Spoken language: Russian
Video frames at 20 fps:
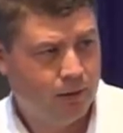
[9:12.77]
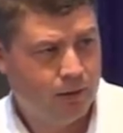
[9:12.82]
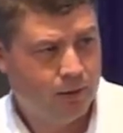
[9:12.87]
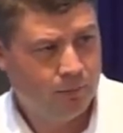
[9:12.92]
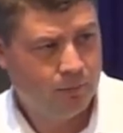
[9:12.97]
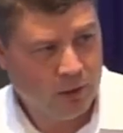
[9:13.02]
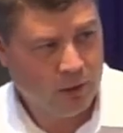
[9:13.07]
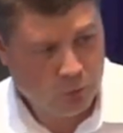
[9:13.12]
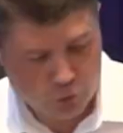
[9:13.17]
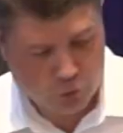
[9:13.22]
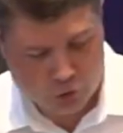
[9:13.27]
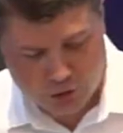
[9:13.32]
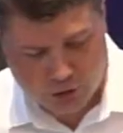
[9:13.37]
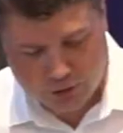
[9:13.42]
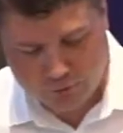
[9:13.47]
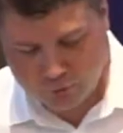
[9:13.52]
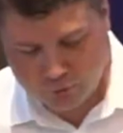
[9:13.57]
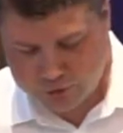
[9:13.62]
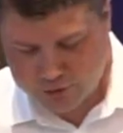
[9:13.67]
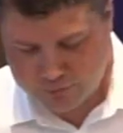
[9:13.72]
Мне нужно
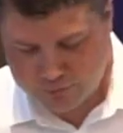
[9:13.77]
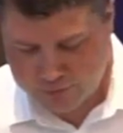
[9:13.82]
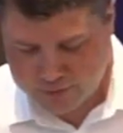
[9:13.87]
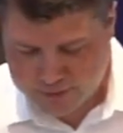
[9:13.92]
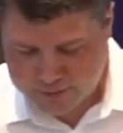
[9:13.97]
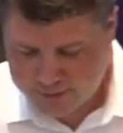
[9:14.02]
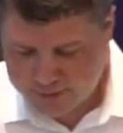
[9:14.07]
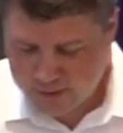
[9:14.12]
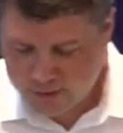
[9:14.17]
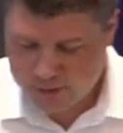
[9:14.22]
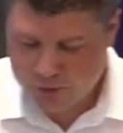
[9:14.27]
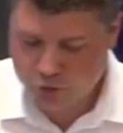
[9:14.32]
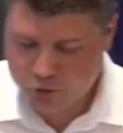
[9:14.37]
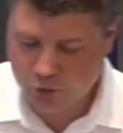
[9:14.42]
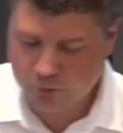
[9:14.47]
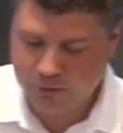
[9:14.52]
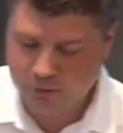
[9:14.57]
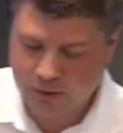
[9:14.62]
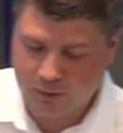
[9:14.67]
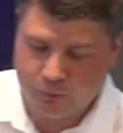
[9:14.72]
его сместить,
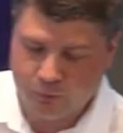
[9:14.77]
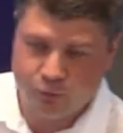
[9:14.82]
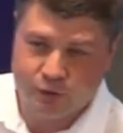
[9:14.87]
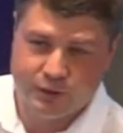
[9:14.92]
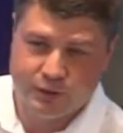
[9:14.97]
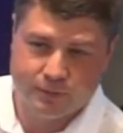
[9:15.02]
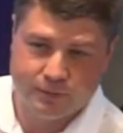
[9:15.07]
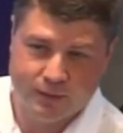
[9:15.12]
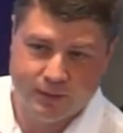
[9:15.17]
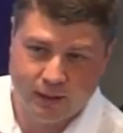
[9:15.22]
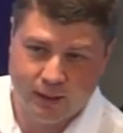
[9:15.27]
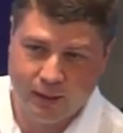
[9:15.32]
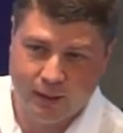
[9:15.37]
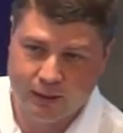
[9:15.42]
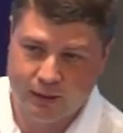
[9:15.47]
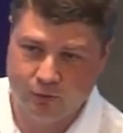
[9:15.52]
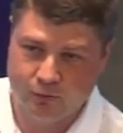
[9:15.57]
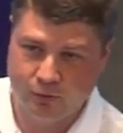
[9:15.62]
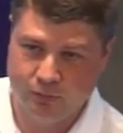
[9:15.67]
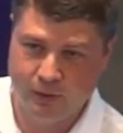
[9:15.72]
чтобы, допустим, занять
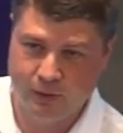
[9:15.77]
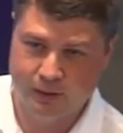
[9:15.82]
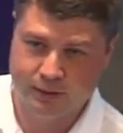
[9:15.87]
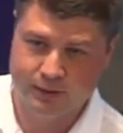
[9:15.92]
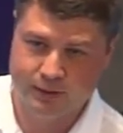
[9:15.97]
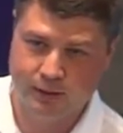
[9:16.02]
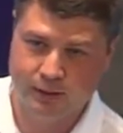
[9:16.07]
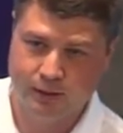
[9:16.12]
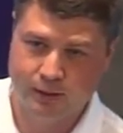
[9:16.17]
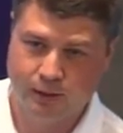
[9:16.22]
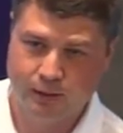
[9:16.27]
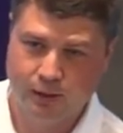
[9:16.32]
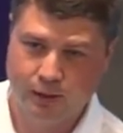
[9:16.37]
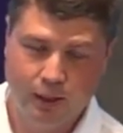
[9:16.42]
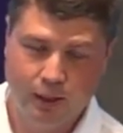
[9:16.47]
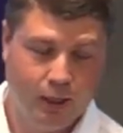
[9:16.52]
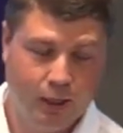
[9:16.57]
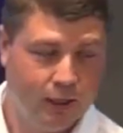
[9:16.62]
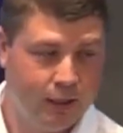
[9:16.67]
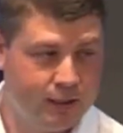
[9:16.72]
его место –
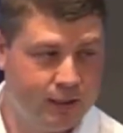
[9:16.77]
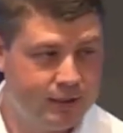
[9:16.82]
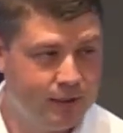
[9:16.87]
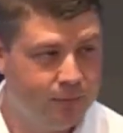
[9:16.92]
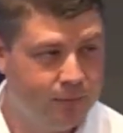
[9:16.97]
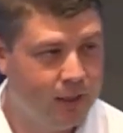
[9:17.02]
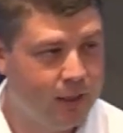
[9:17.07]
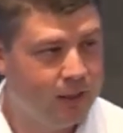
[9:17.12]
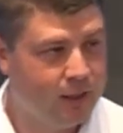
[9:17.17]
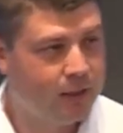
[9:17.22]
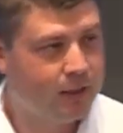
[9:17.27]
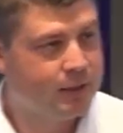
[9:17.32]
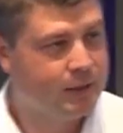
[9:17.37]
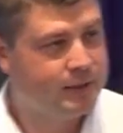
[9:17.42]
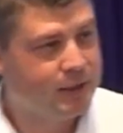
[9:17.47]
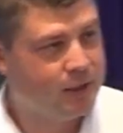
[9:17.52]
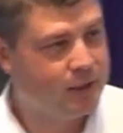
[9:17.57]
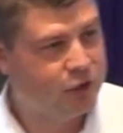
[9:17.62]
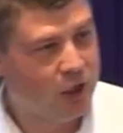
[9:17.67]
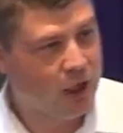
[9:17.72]
если меня
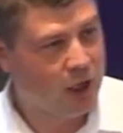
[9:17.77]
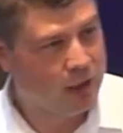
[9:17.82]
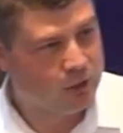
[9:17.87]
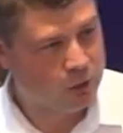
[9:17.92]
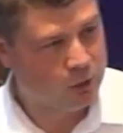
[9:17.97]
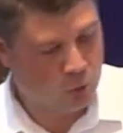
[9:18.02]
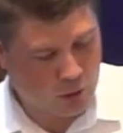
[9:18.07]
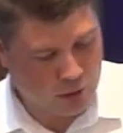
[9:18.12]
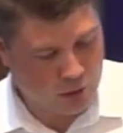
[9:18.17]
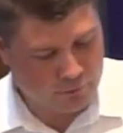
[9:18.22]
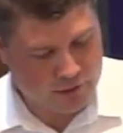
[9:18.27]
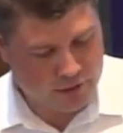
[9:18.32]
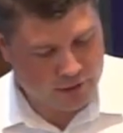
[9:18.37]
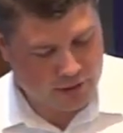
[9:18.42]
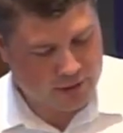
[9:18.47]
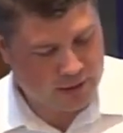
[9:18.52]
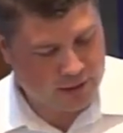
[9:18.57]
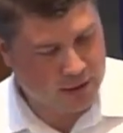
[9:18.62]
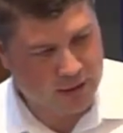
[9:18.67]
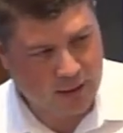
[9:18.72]
раздражает
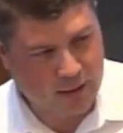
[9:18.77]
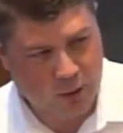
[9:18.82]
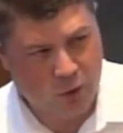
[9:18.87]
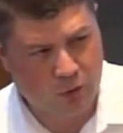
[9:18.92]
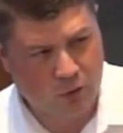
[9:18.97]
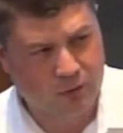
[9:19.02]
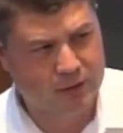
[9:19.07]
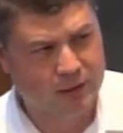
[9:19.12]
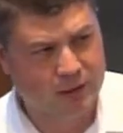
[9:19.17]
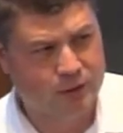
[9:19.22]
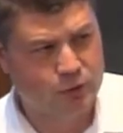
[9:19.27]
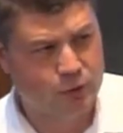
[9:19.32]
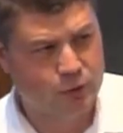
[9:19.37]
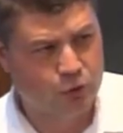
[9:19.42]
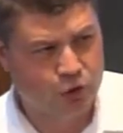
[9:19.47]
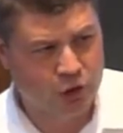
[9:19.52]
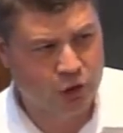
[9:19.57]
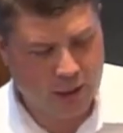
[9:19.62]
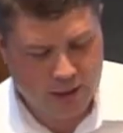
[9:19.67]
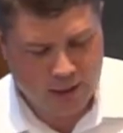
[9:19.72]
руководитель какого-то
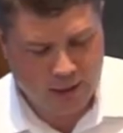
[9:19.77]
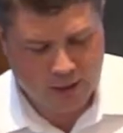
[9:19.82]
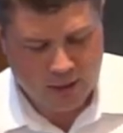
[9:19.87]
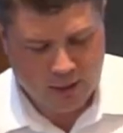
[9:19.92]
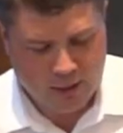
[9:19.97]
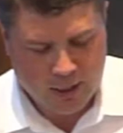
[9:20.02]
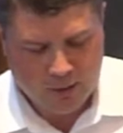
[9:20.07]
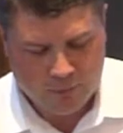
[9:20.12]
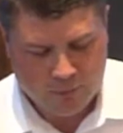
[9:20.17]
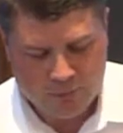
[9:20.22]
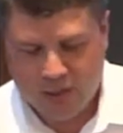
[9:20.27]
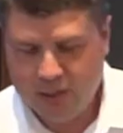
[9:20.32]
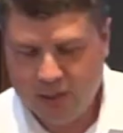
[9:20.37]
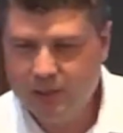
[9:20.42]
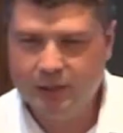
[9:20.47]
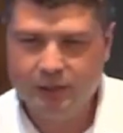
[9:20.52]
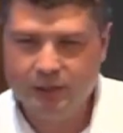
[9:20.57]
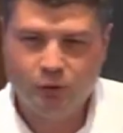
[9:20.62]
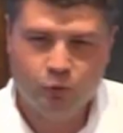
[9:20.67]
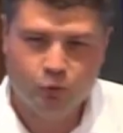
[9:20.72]
служения, мне
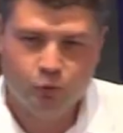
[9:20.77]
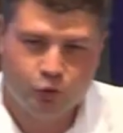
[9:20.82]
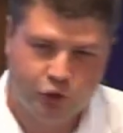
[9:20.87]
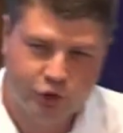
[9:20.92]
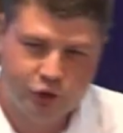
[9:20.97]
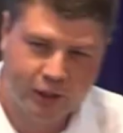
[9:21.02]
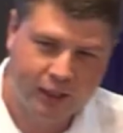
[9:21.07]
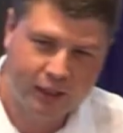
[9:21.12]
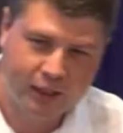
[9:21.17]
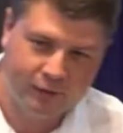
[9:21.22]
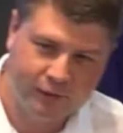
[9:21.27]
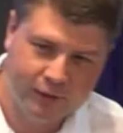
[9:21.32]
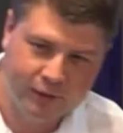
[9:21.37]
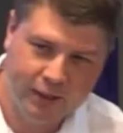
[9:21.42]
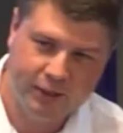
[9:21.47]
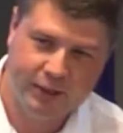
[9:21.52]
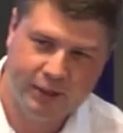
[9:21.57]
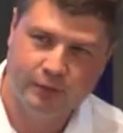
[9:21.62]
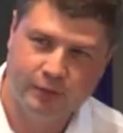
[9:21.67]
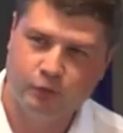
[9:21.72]
не нужно
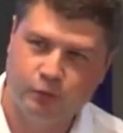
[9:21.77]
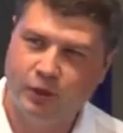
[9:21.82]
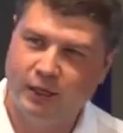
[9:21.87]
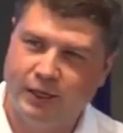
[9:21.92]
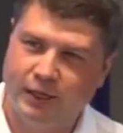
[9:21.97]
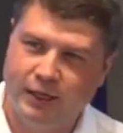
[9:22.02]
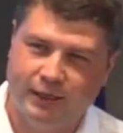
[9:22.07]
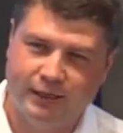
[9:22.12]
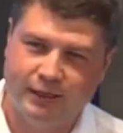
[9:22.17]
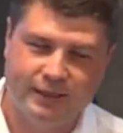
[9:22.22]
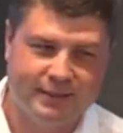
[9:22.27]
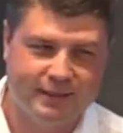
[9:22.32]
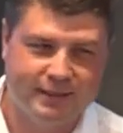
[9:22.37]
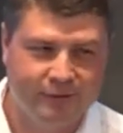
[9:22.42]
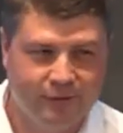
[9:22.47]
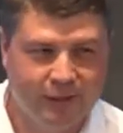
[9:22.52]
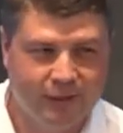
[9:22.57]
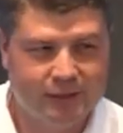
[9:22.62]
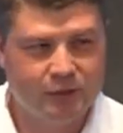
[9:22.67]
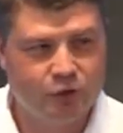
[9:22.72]
говорить ему какие-то
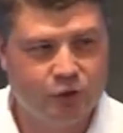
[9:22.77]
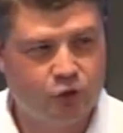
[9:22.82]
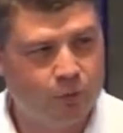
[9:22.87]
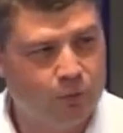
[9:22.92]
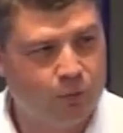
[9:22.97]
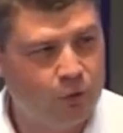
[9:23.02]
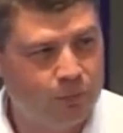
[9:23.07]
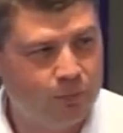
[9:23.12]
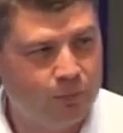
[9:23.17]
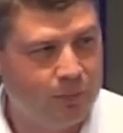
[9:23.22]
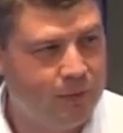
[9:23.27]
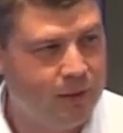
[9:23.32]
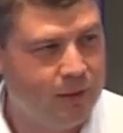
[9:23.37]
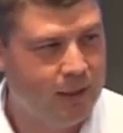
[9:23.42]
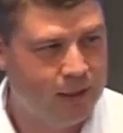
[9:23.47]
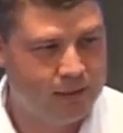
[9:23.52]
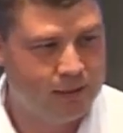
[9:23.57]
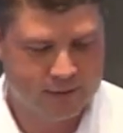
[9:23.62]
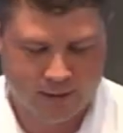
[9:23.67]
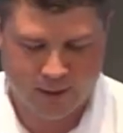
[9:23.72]
советы, чтобы он
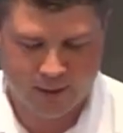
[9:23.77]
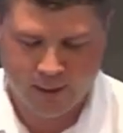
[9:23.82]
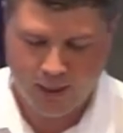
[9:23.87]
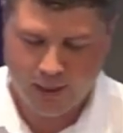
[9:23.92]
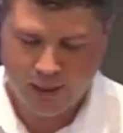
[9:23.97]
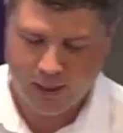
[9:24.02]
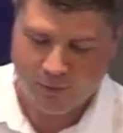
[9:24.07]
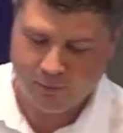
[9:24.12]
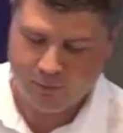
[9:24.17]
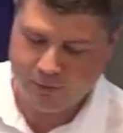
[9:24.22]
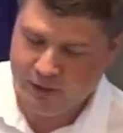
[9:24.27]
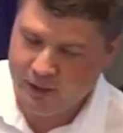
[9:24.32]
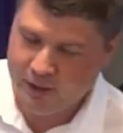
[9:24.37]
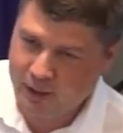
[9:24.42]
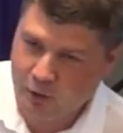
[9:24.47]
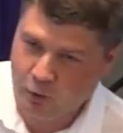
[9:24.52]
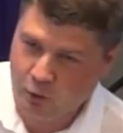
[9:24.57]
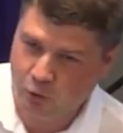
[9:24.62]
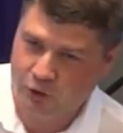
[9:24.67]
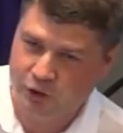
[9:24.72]
поменялся. Мне
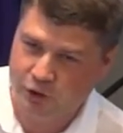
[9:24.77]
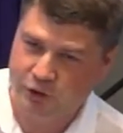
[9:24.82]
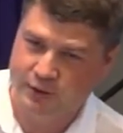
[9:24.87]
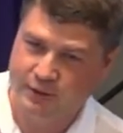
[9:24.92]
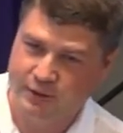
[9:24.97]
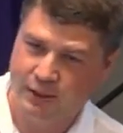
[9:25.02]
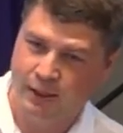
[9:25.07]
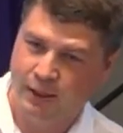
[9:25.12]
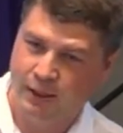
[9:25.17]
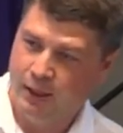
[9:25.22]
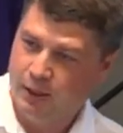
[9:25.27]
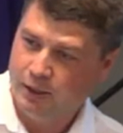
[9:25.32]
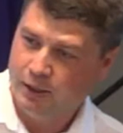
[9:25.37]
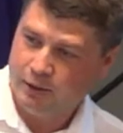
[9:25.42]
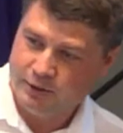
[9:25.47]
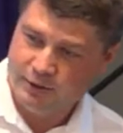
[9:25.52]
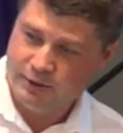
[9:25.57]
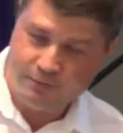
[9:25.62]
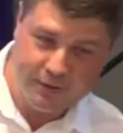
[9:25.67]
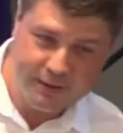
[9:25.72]
хочется
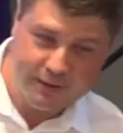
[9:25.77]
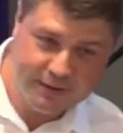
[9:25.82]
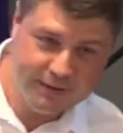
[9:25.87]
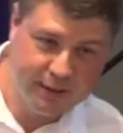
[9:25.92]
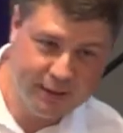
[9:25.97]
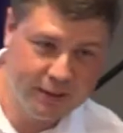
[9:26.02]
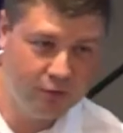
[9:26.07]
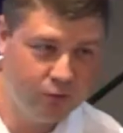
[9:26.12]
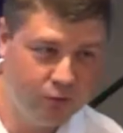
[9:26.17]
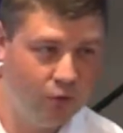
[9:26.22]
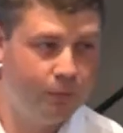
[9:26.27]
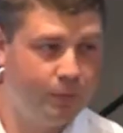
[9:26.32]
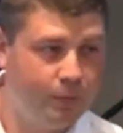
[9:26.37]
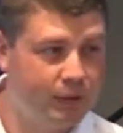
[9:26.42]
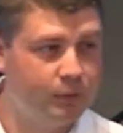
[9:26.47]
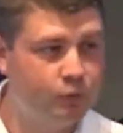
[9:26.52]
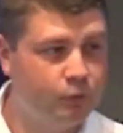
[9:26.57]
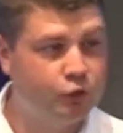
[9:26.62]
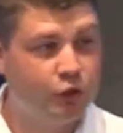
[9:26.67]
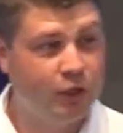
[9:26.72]
сместить его,
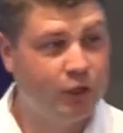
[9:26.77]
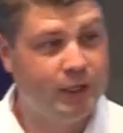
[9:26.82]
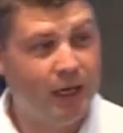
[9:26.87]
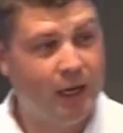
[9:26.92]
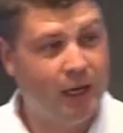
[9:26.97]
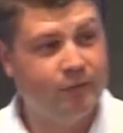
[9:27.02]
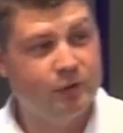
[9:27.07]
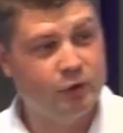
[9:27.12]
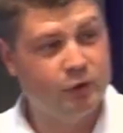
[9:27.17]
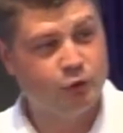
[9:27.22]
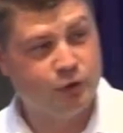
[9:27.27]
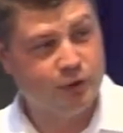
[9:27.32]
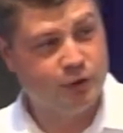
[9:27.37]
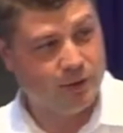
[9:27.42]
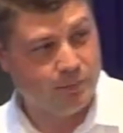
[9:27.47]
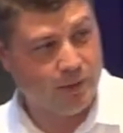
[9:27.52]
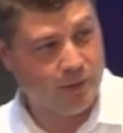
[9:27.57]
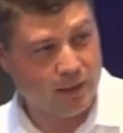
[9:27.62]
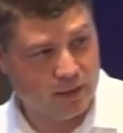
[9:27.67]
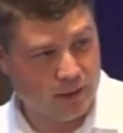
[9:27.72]
потому что я вижу
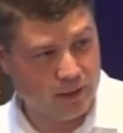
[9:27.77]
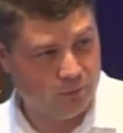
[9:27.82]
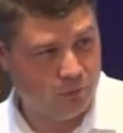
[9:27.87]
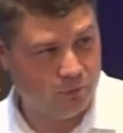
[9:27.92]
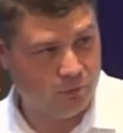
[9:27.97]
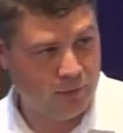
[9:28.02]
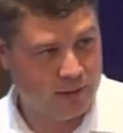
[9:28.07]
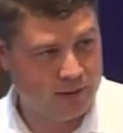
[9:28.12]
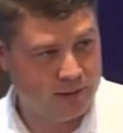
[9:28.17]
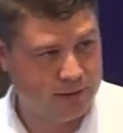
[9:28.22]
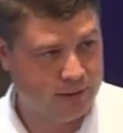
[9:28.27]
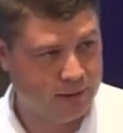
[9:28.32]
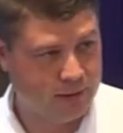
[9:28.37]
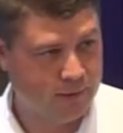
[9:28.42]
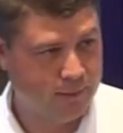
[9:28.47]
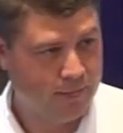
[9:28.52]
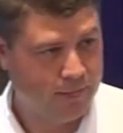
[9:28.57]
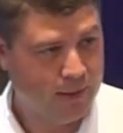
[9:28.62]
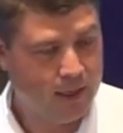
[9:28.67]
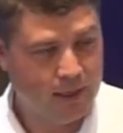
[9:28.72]
себя на его месте.
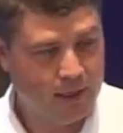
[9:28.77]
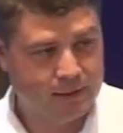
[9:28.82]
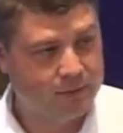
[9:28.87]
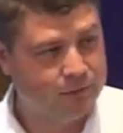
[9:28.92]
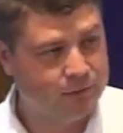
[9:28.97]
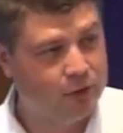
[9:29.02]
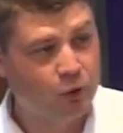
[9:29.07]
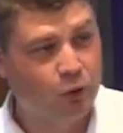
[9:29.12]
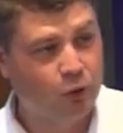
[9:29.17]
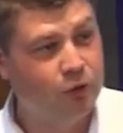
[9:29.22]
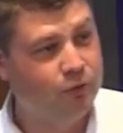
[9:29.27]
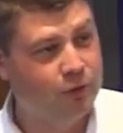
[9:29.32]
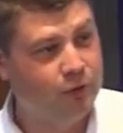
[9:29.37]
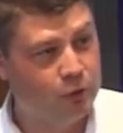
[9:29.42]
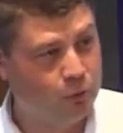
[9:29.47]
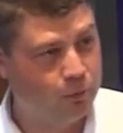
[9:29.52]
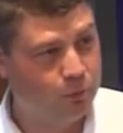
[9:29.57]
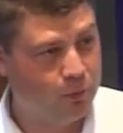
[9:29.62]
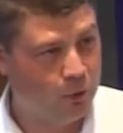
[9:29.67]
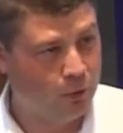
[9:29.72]
Это второй
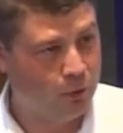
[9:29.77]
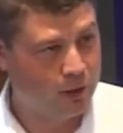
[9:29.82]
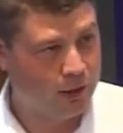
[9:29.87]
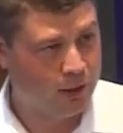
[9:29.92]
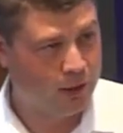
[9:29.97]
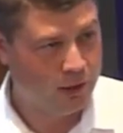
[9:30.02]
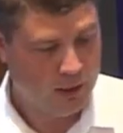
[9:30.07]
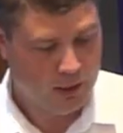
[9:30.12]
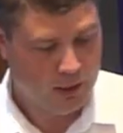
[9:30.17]
вид упрека.